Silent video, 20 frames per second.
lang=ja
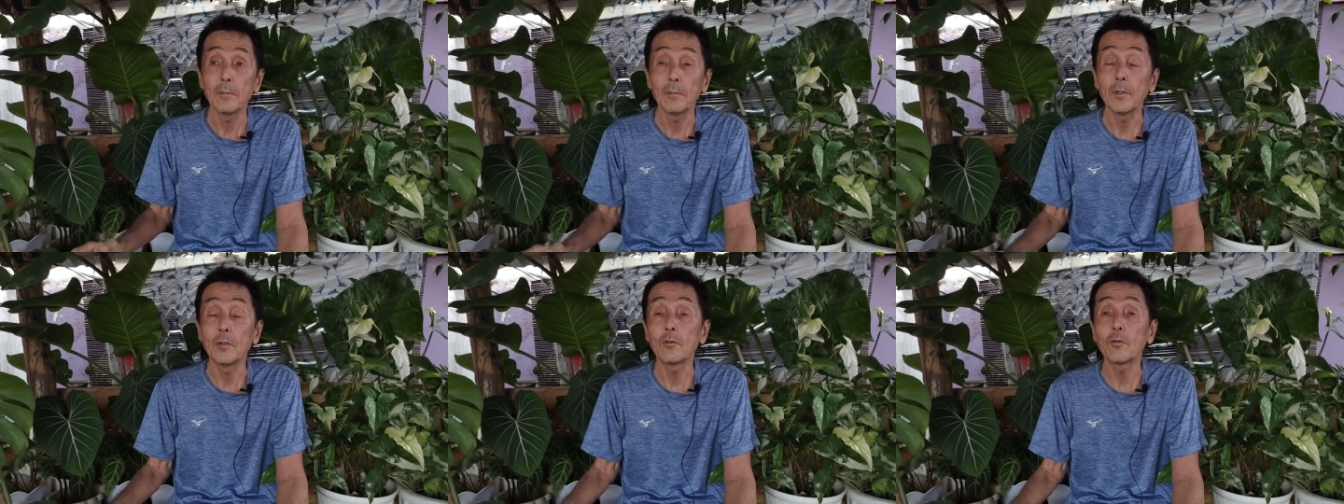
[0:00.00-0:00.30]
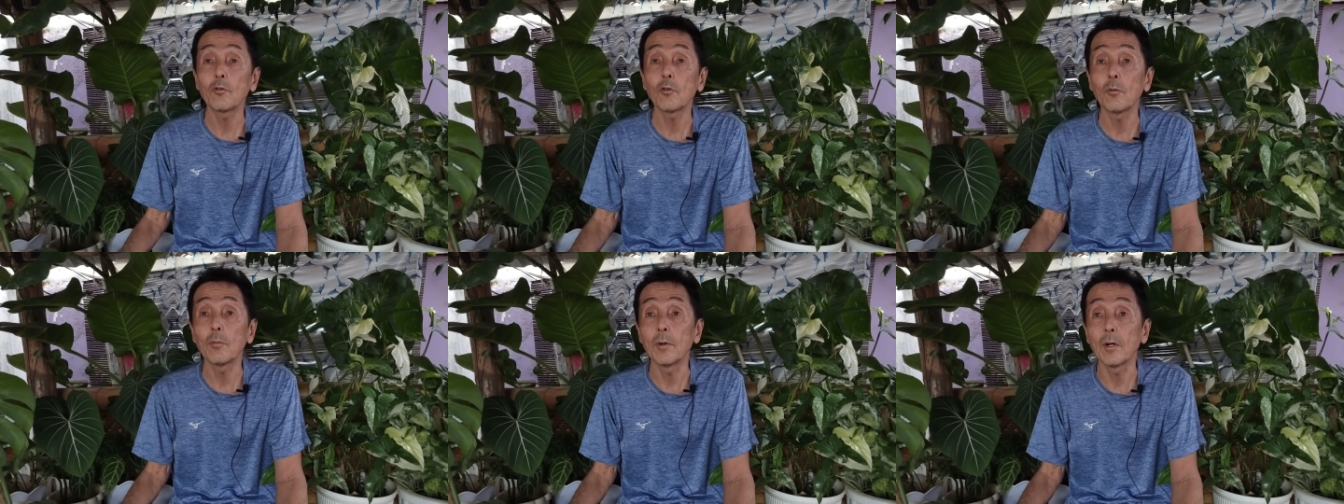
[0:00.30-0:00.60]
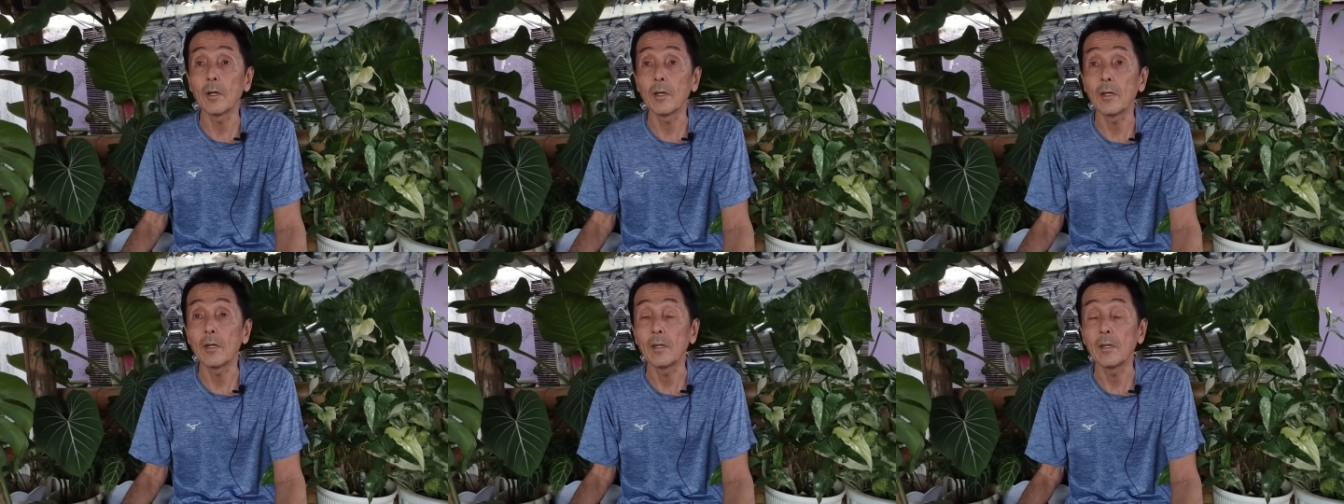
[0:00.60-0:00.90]
水商
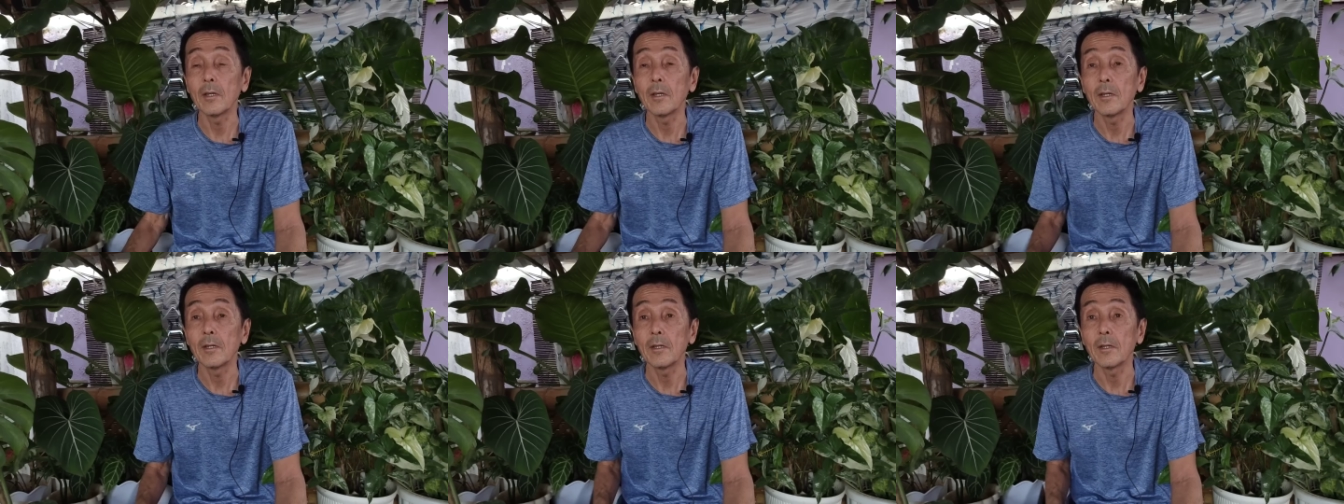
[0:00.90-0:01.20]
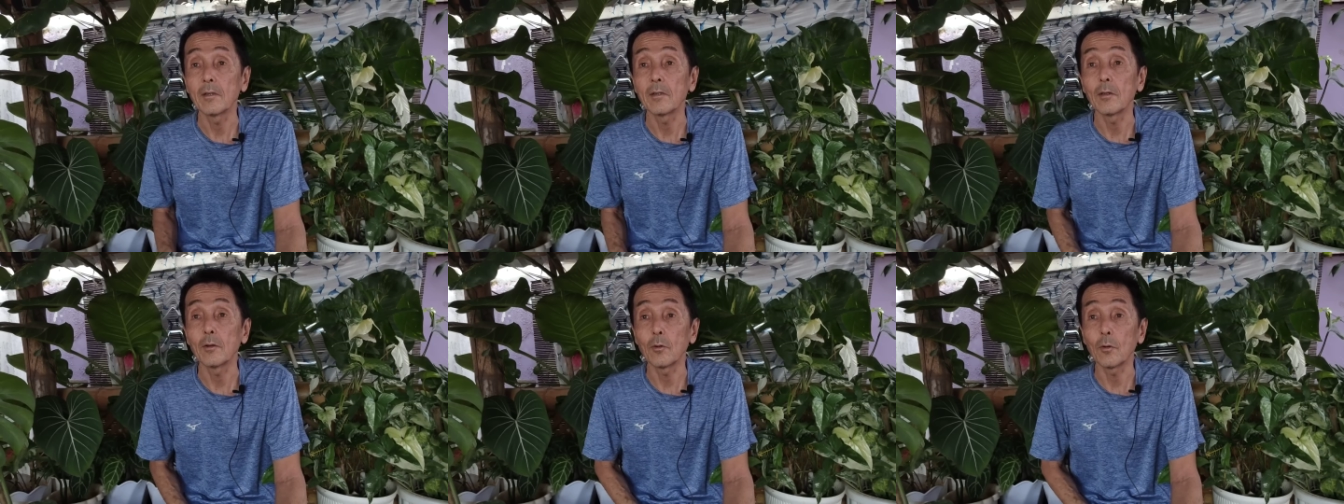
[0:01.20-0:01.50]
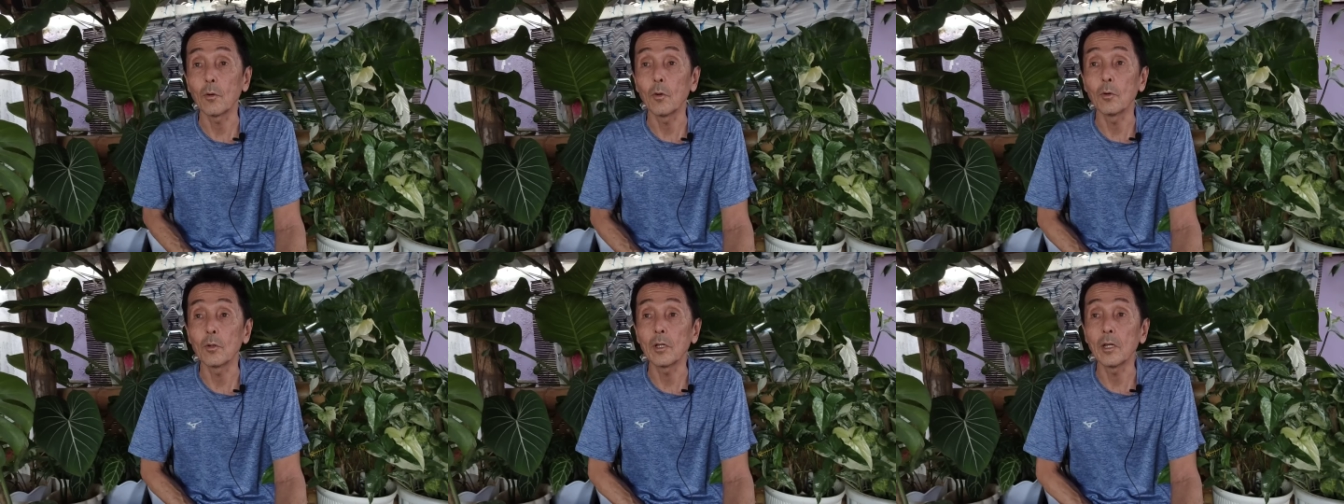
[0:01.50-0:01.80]
売やって
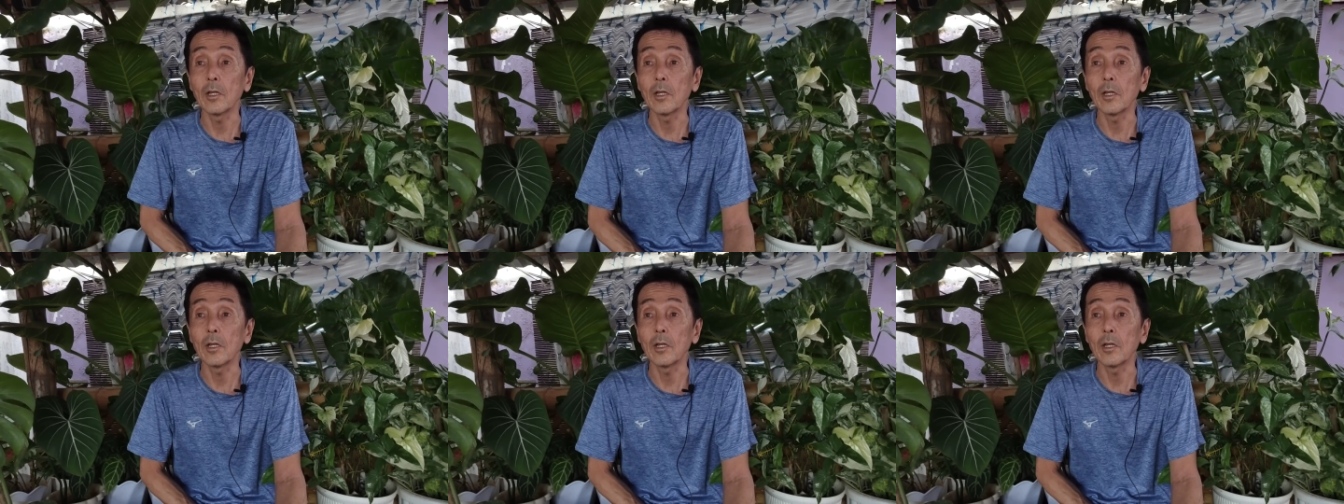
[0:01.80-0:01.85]
る子。